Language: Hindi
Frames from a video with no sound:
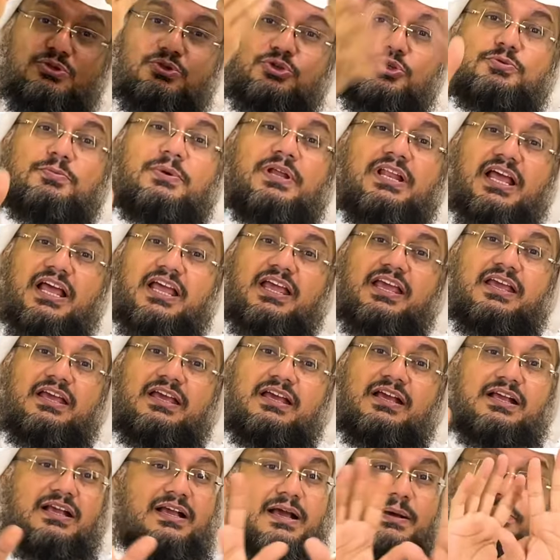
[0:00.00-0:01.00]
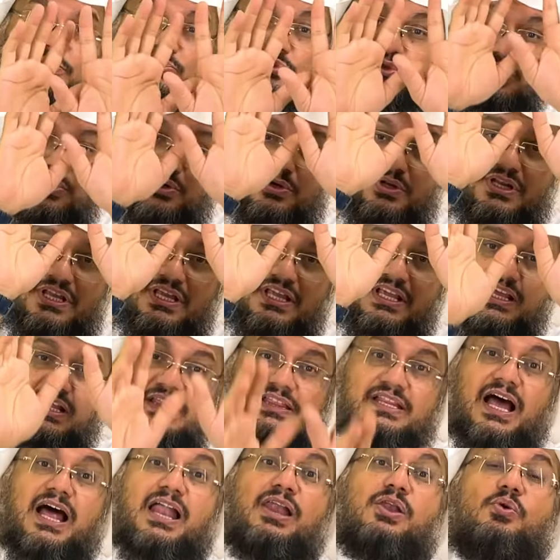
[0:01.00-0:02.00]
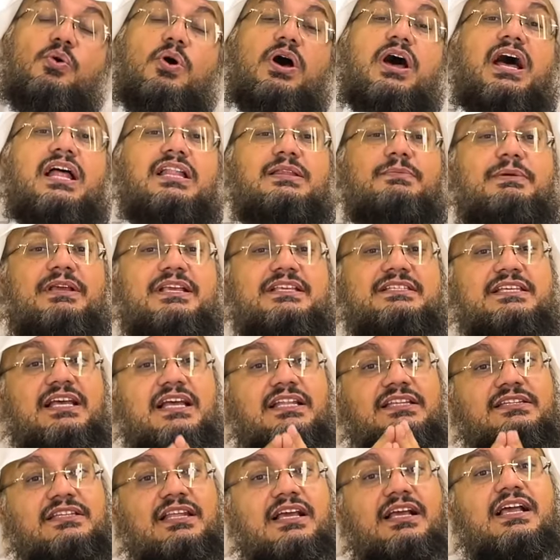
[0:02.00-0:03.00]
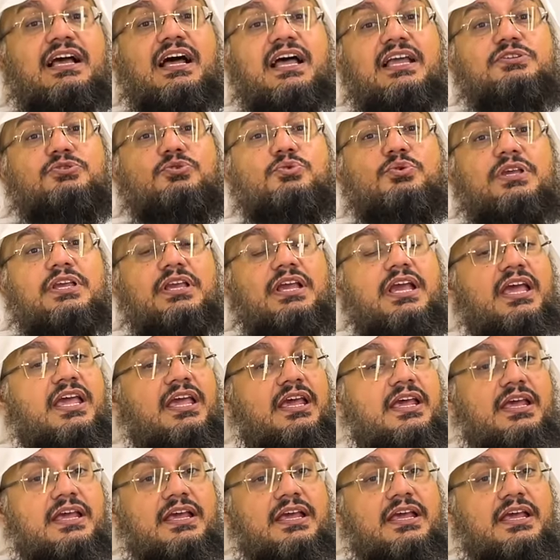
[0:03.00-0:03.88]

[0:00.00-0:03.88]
दुश्मना है कमज़ोरी ताल्लुक़ात में इस हद तक आ चुकी है